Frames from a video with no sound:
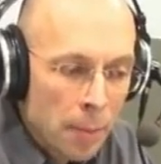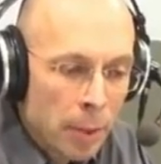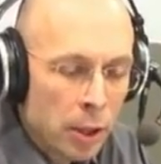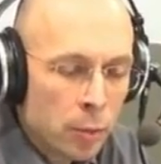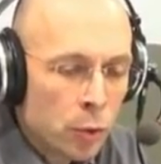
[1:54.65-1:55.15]

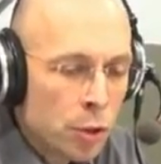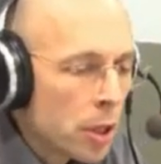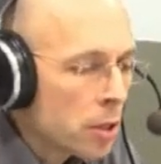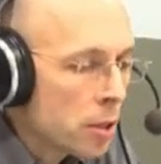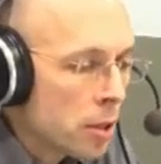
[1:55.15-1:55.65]
поэтому
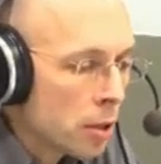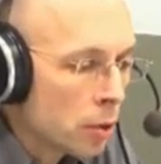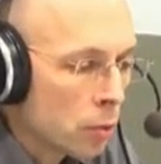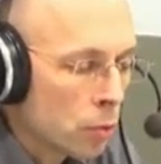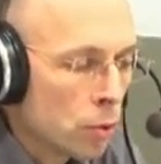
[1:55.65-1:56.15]
часть
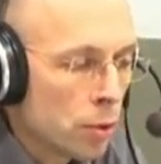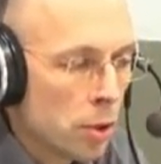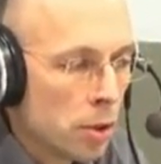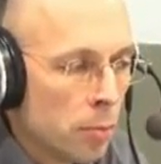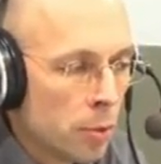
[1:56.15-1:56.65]
денег
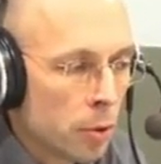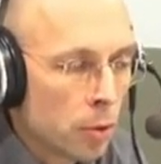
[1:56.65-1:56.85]
уходит мимо